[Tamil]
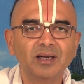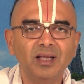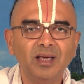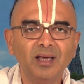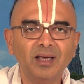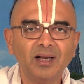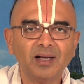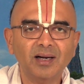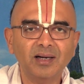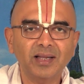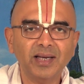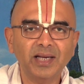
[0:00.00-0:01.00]
நேர
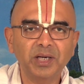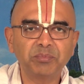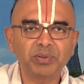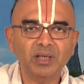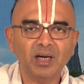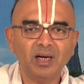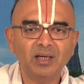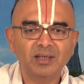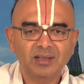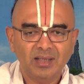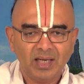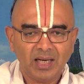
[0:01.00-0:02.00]
கண்ணனை எழுப்புகிறாள்
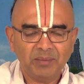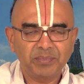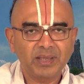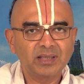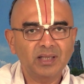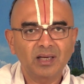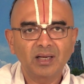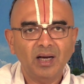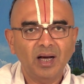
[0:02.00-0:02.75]
அப்போ இந்த